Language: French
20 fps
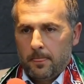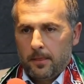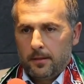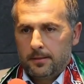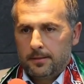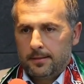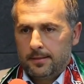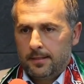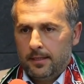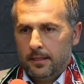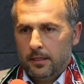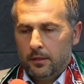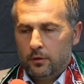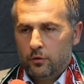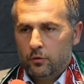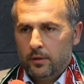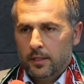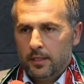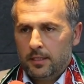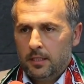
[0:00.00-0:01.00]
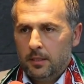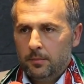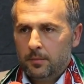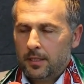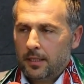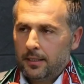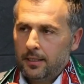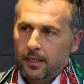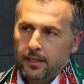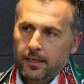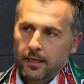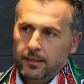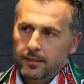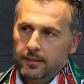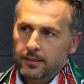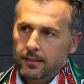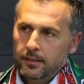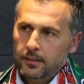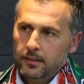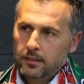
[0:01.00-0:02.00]
C'est une équipe qui a de la
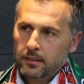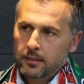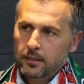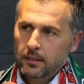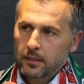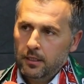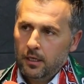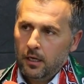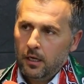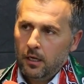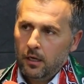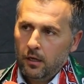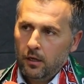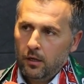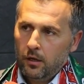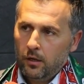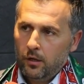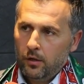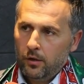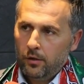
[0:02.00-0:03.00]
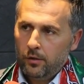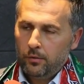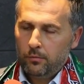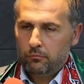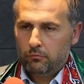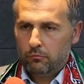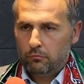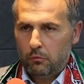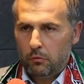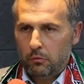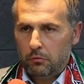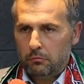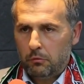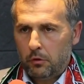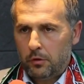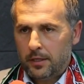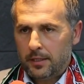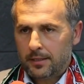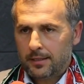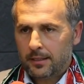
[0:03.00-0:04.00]
qualité, qui a
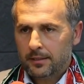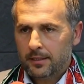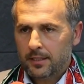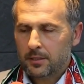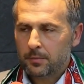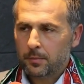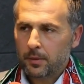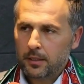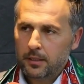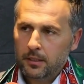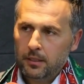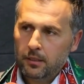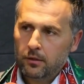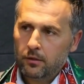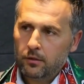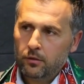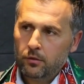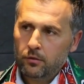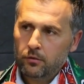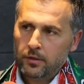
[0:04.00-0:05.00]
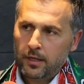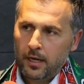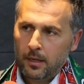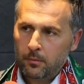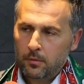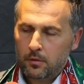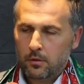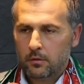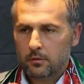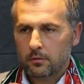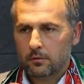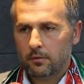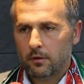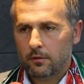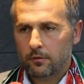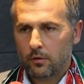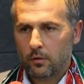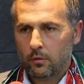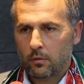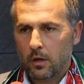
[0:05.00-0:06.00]
un, état d'esprit, une âme. Il va
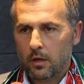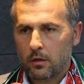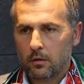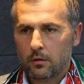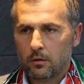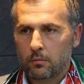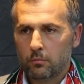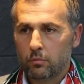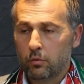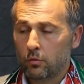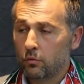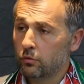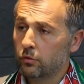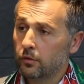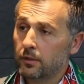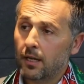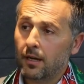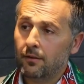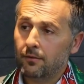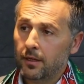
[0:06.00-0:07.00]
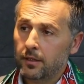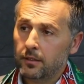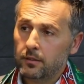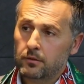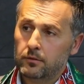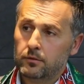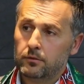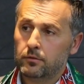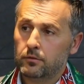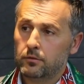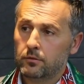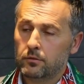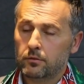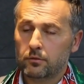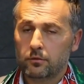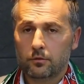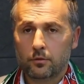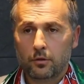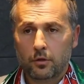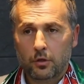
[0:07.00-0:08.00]
falloir beaucoup de travail. Je,
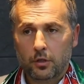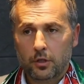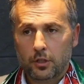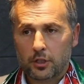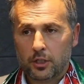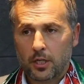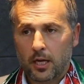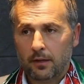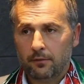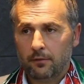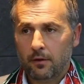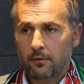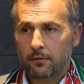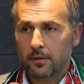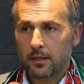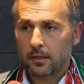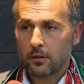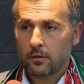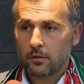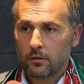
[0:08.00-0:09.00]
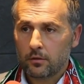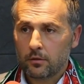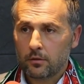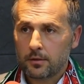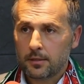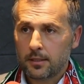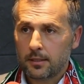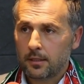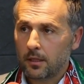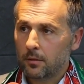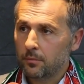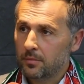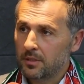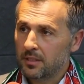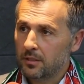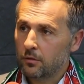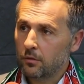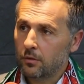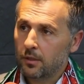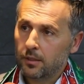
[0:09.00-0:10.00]
j'arrive avec euh, cette
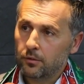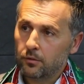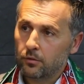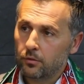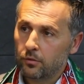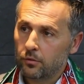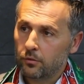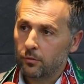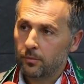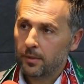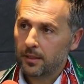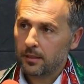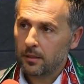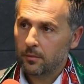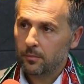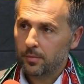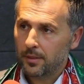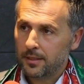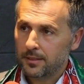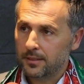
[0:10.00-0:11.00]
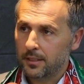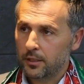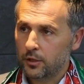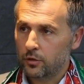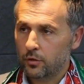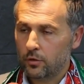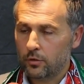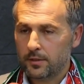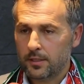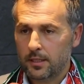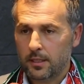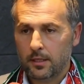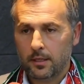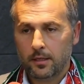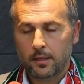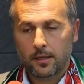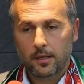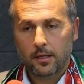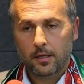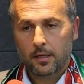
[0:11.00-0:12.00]
ambition-là de, de, mettre en place des choses et,
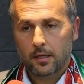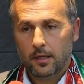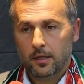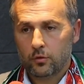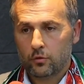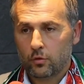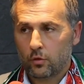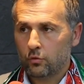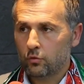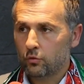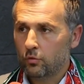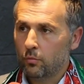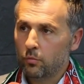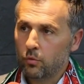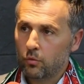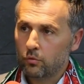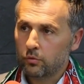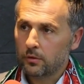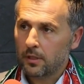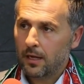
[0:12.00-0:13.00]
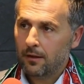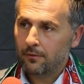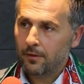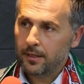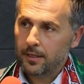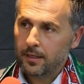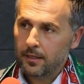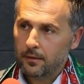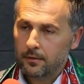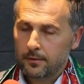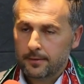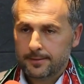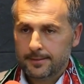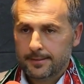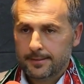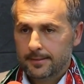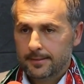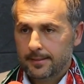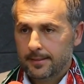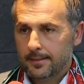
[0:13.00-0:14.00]
et surtout de beaucoup travailler.
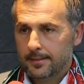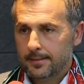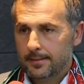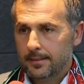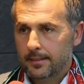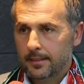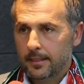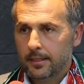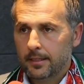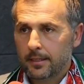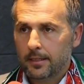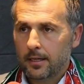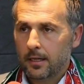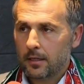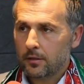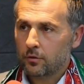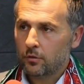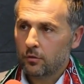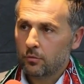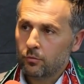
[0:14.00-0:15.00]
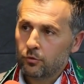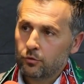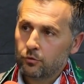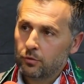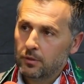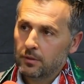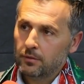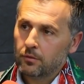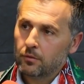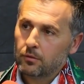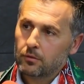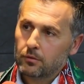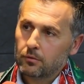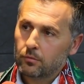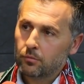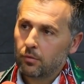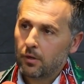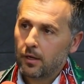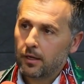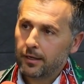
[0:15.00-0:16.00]
Et si les garçons me suivent,
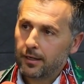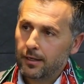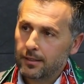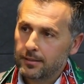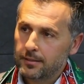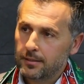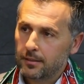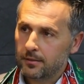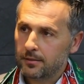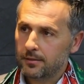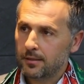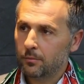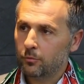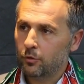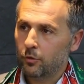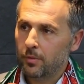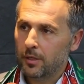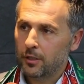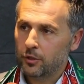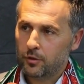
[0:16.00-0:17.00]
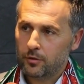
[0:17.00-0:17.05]
on pourra réaliser ensemble de belles